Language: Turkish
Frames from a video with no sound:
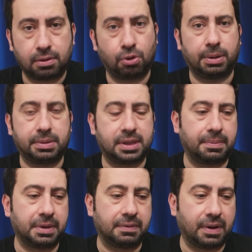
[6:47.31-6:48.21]
Öyle bir
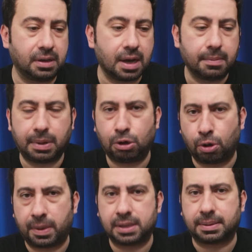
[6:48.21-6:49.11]
tahminim var. Belli
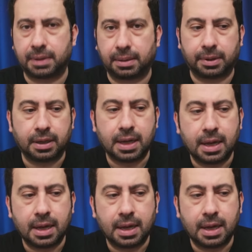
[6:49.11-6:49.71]
olmaz tabii ama.